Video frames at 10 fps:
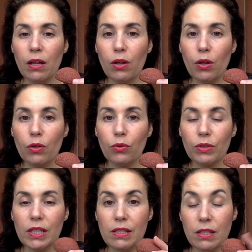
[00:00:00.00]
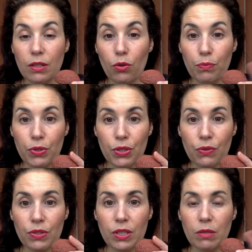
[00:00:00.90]
euh, donc destinées aux peaux
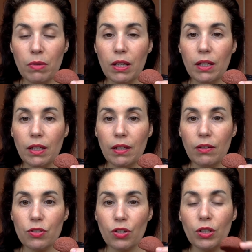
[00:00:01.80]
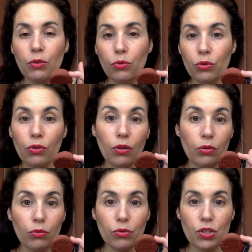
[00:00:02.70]
sensibles et j'en ai une
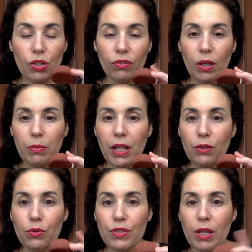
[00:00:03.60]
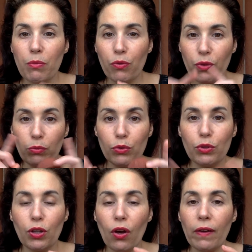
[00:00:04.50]
autre, donc j'ai entamé la deuxième en forme de
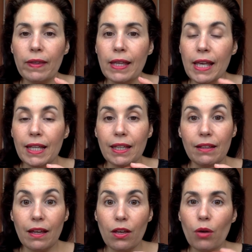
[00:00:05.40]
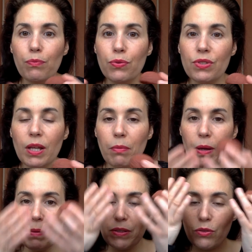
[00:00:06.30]
cœur qui est d'ailleurs plus
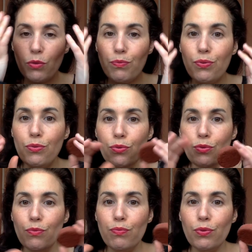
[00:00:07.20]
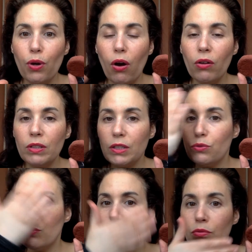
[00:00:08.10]
sympa parce que plus, plus grande et
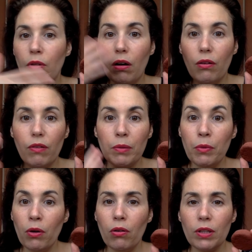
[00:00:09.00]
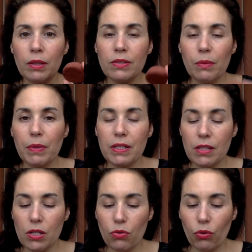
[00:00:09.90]
du coup, vraiment en un seul
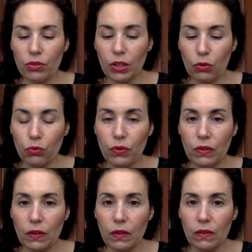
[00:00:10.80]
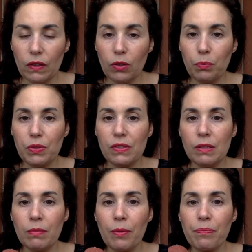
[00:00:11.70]
passage, on retire tout, c'est
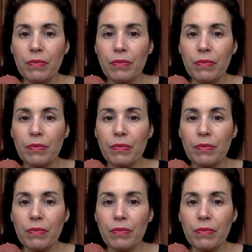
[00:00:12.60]
topissime.